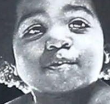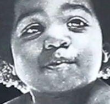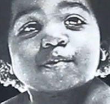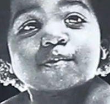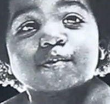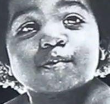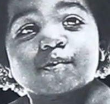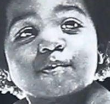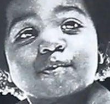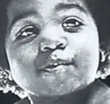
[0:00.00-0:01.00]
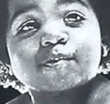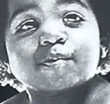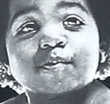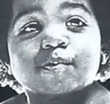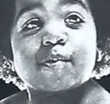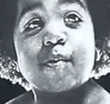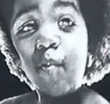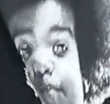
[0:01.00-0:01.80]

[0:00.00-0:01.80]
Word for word: Cada vez que la veo, mirar,